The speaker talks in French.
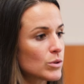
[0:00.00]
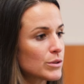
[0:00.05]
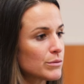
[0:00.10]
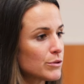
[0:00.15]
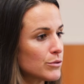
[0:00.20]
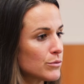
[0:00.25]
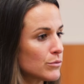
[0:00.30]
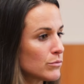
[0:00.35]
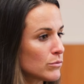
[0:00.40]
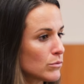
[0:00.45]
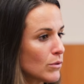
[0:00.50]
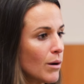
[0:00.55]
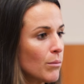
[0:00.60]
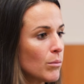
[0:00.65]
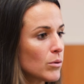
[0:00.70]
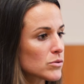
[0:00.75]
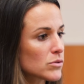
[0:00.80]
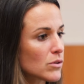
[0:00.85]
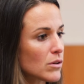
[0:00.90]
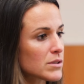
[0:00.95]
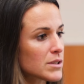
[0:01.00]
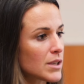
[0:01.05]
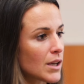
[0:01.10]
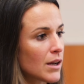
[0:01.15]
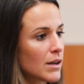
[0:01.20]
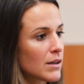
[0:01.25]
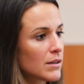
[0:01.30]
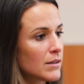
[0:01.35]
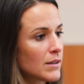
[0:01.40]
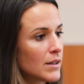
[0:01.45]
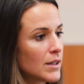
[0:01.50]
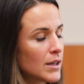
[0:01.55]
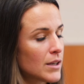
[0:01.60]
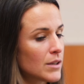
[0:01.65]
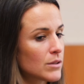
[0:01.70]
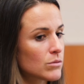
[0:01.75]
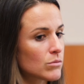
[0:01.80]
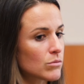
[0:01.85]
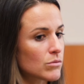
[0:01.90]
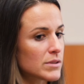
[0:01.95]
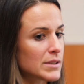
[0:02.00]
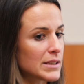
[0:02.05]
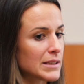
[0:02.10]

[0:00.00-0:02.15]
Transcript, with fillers: en moi de vouloir m'en sortir. Donc